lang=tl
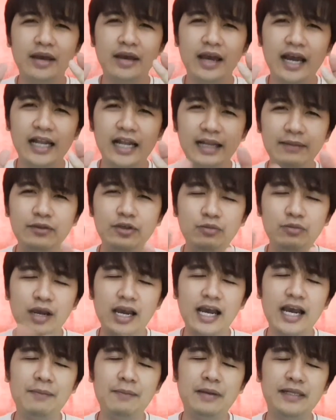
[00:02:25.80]
alam nyo
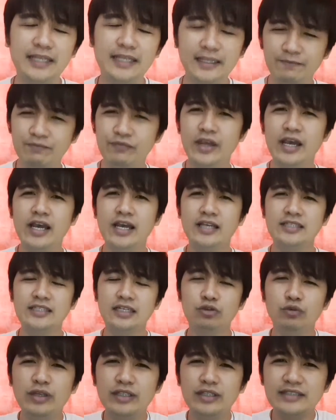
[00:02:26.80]
mga kapatid, sa
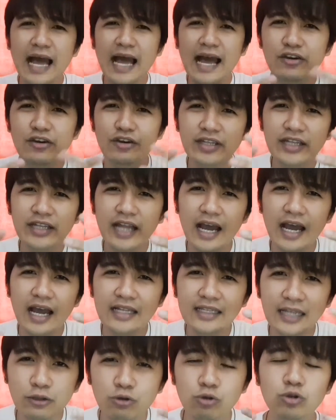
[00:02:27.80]
tuwing tayo'y na
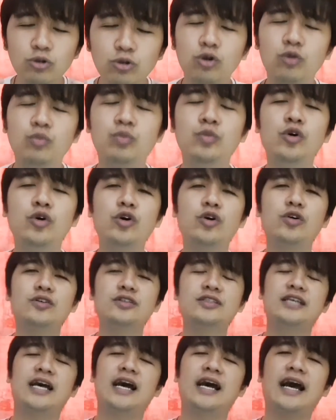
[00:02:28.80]
nalulugmok
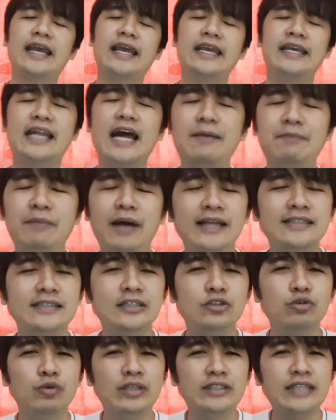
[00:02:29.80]
sa kahirapan, sa
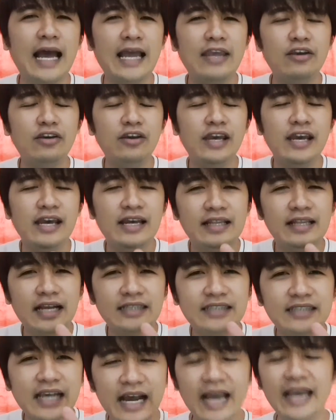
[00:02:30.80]
tuwing tayo'y
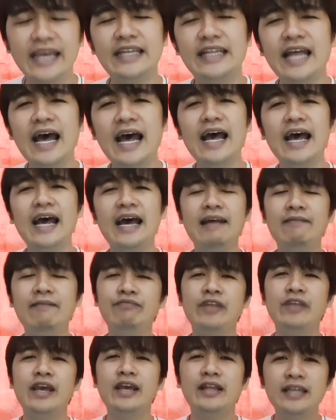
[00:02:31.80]
nasa kahinaan,
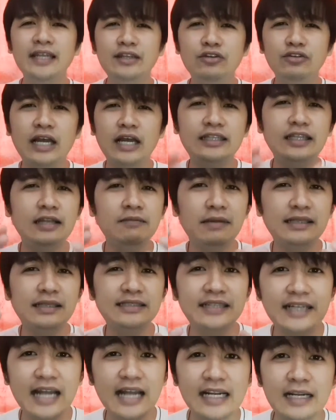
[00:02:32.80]
dito natin mas
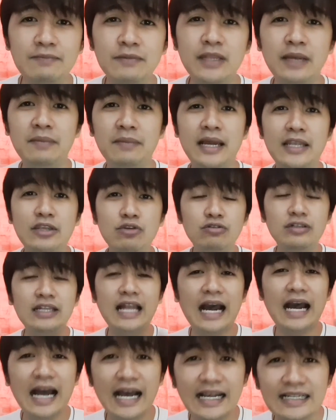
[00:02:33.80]
nararamdaman yung
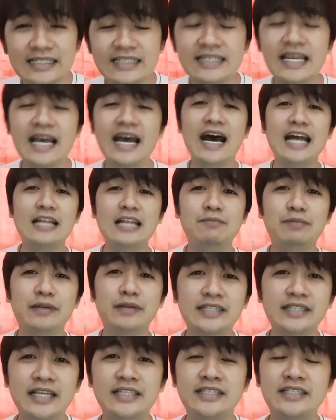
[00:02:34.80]
lakas at
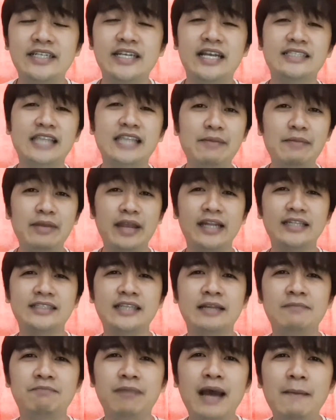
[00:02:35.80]
presensya niya. Sabi nga ni
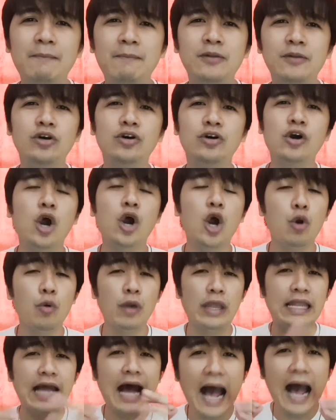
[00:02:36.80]
San Pablo,
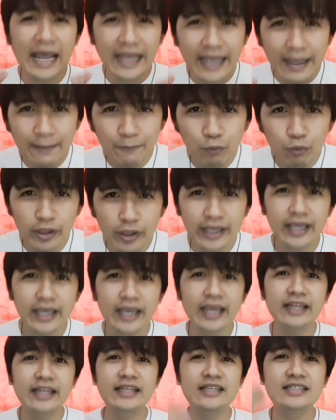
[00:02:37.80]
When I am weak,
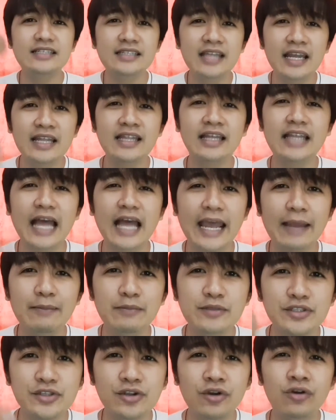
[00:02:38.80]
it is then that I am
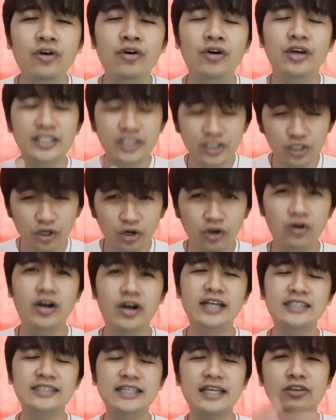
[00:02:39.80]
strong. strong.
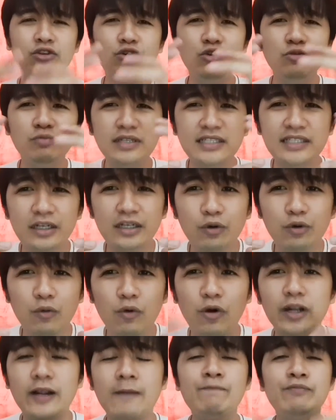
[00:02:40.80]
Kasi doon mas
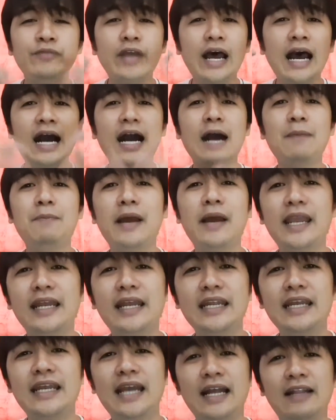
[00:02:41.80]
nag-work ang
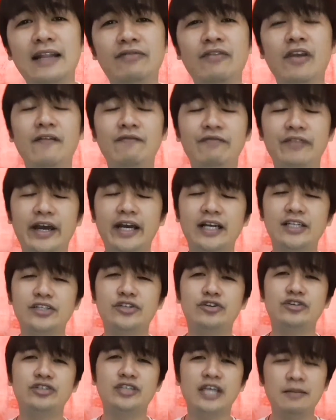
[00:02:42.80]
kapangyarihan ng
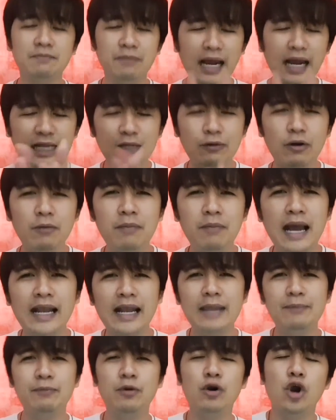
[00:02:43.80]
Diyos. And pangalawang
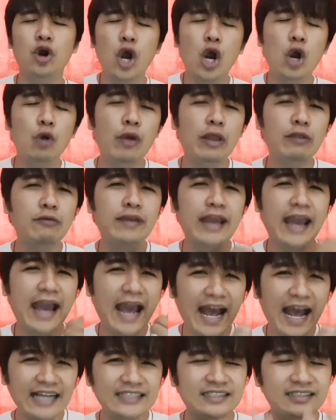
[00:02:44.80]
bagay po, when we
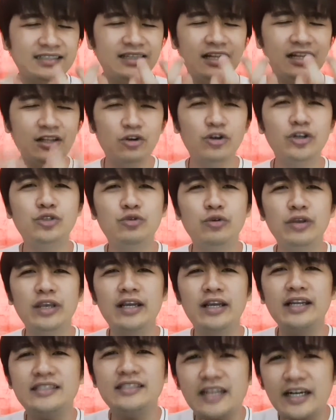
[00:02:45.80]
ask the Lord to
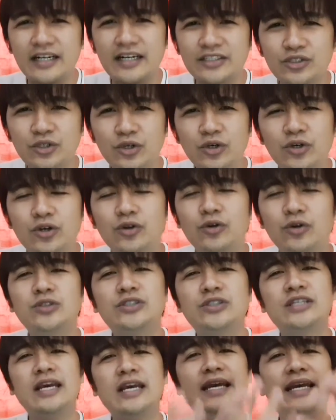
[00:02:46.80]
increase our
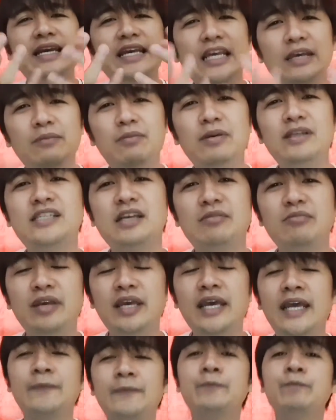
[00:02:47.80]
sorrows, ibig
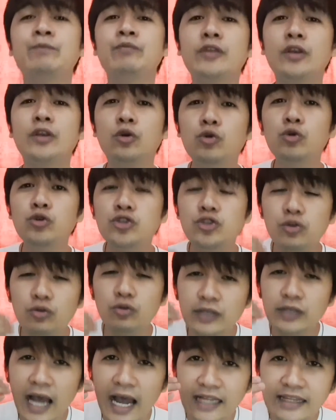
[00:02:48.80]
sabihin, gusto
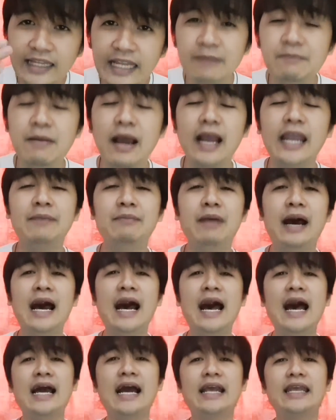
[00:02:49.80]
nating
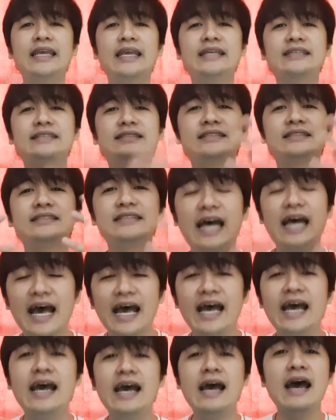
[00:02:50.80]
makibahagi
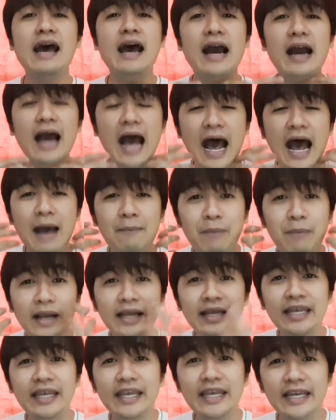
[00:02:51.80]
sa uh,
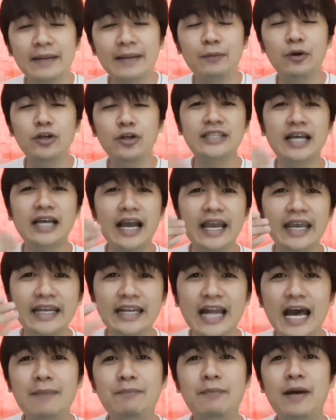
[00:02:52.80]
paghihirap or sa
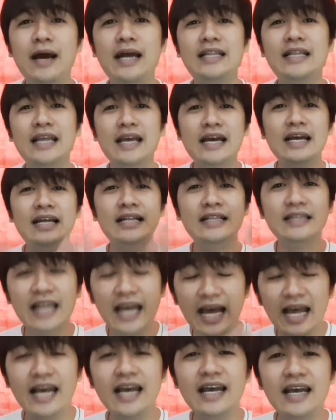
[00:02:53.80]
kahirapan
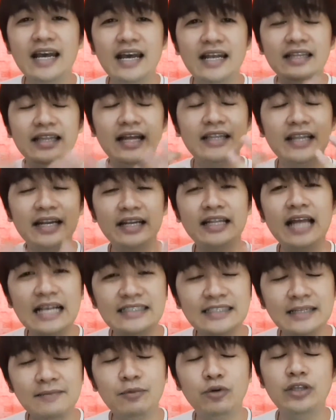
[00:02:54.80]
na
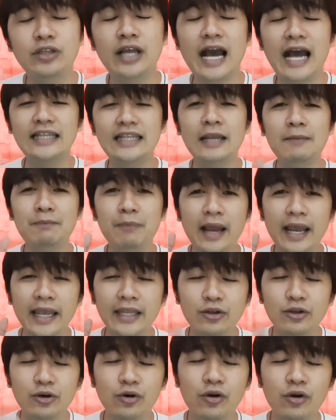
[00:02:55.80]
naranasan po ng ating
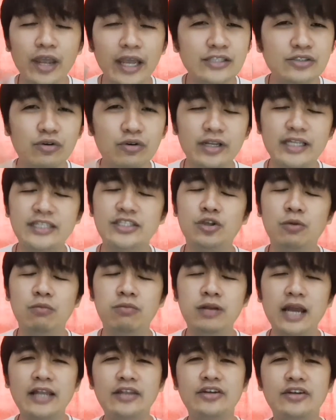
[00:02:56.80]
Panginoong Heso Kristo.
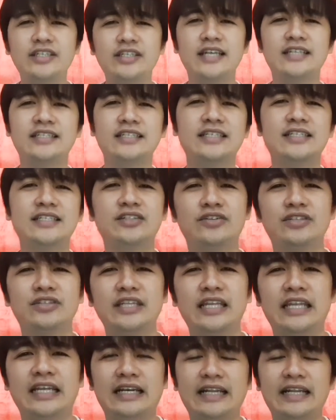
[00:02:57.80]
Brothers and sisters
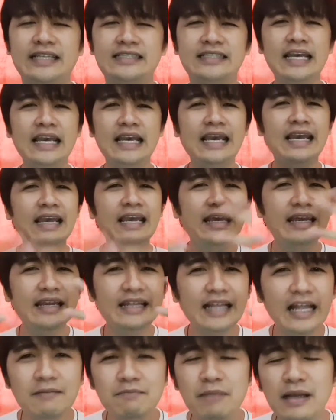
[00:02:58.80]
in Christ,
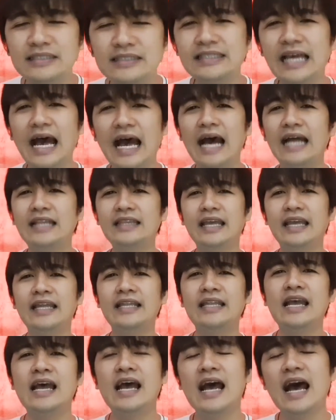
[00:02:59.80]
ilan ba sa atin
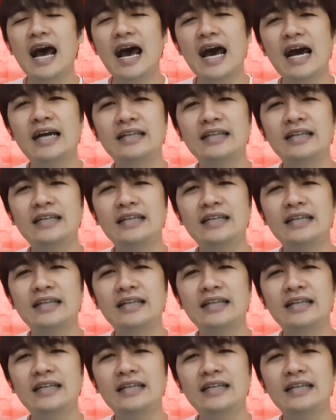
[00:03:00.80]
ang